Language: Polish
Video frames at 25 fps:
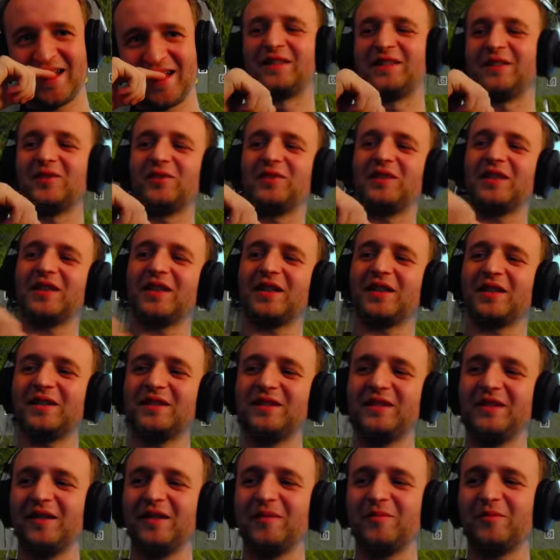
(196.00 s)
Ty no nie,
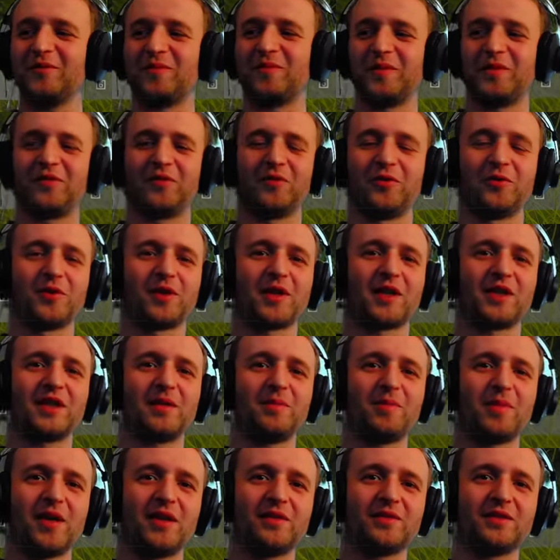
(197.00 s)
nie mów mi furia,
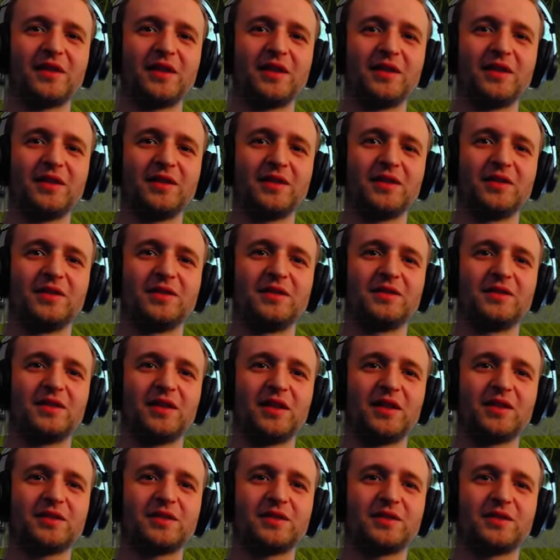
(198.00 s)
naprawdę y,
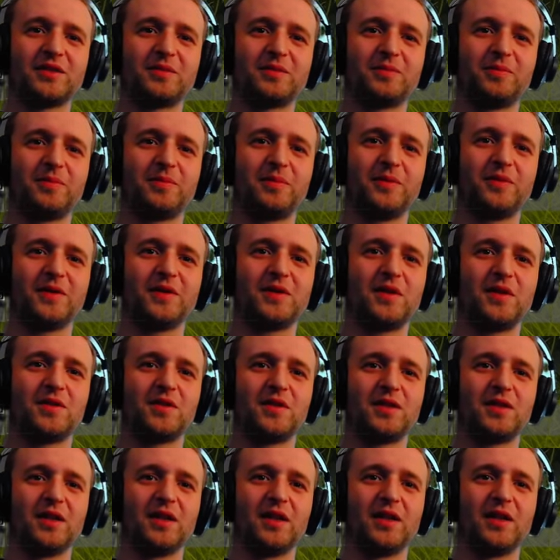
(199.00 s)
teraz chcesz powiedzieć,
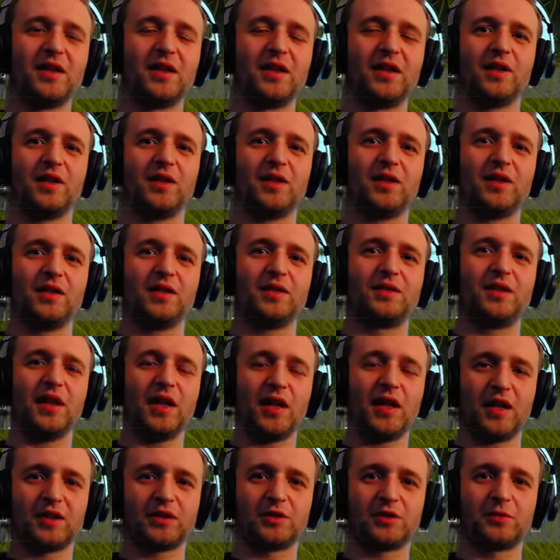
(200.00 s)
że y,
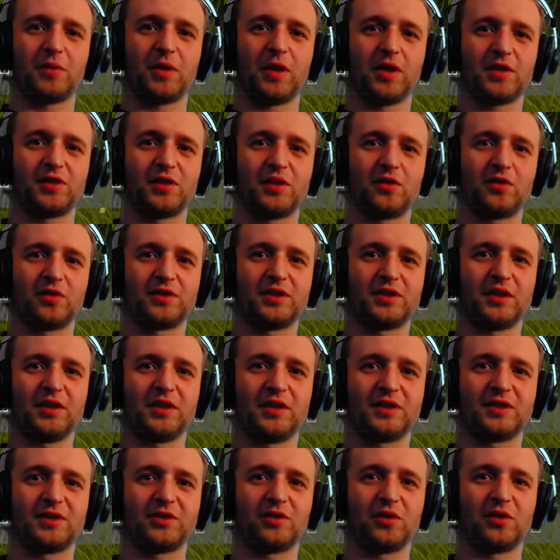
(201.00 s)
Diego słychać tylko z
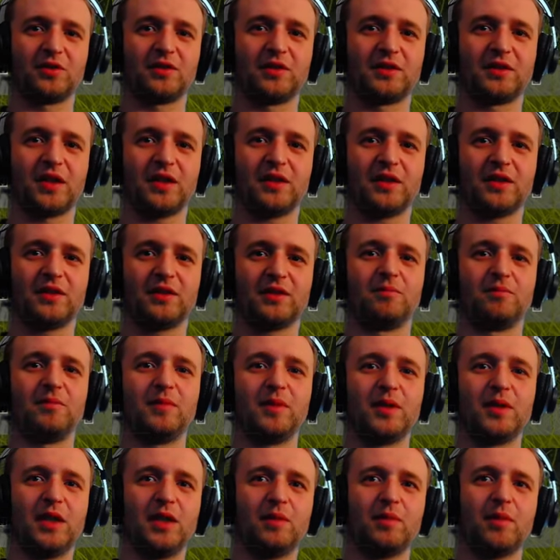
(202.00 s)
jednej strony, tak?
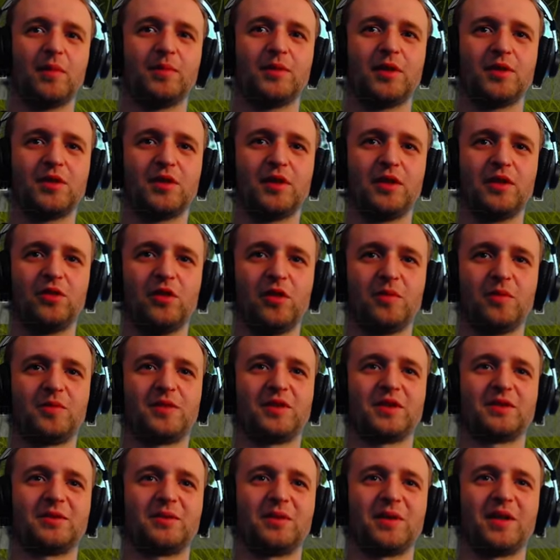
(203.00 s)
Mnie mam nadzieję
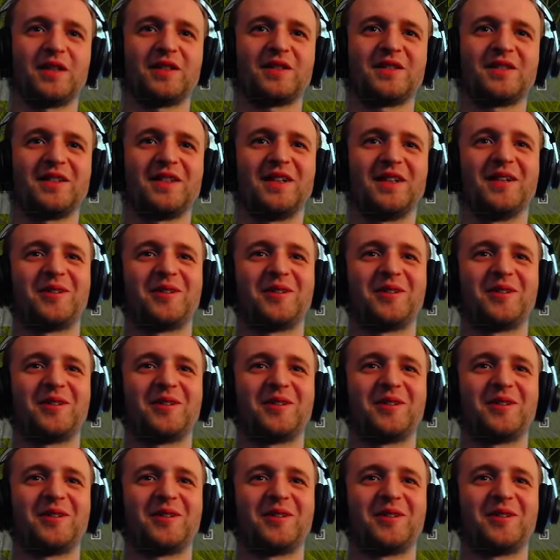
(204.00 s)
dobrze słychać.